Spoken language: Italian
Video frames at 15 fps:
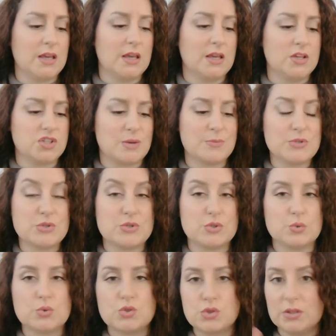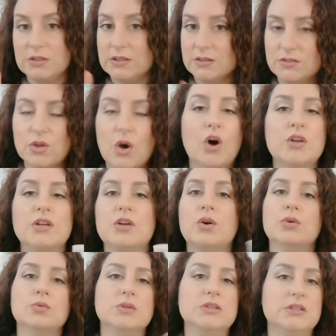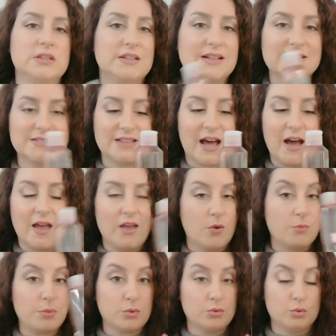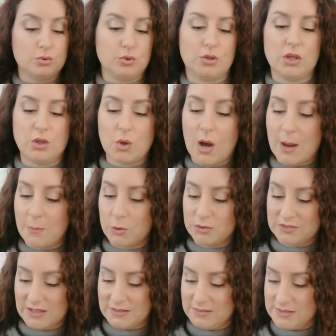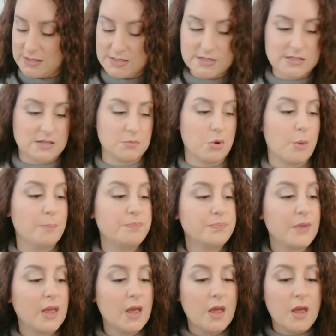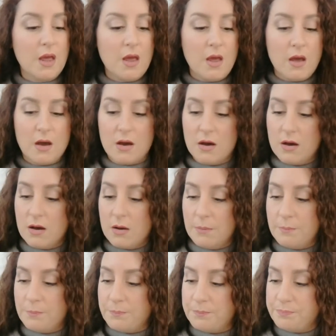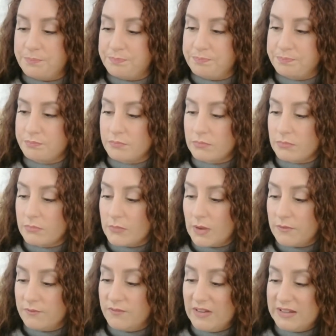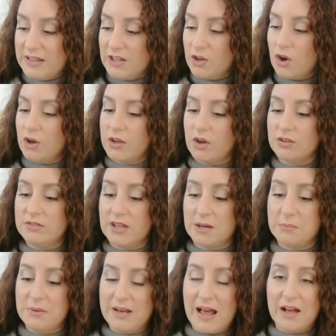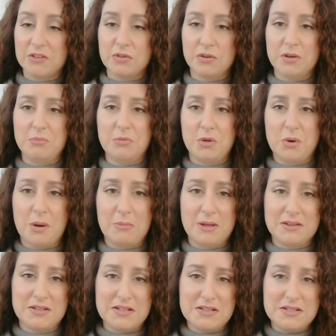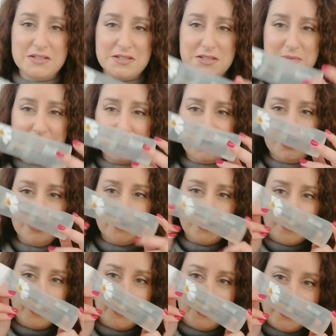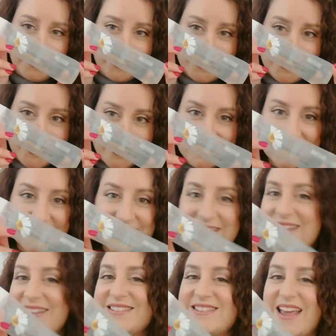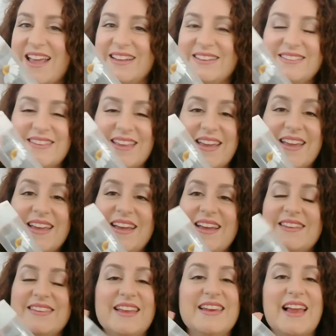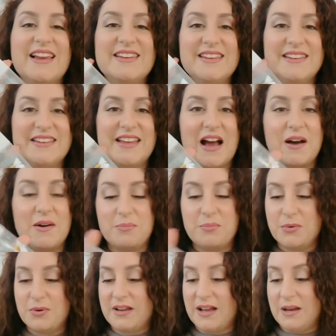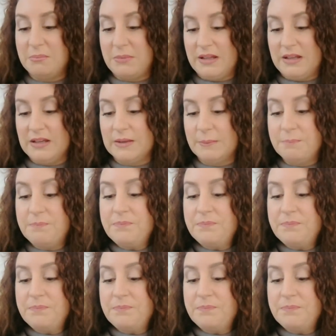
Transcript: diciamo, in sostituzione del tonico, quindi in realtà è un prodotto che io amo tantissimo. Um, vi dico che ho terminato il mio amatissimo oh, gel detergente della linea Purcan Mill.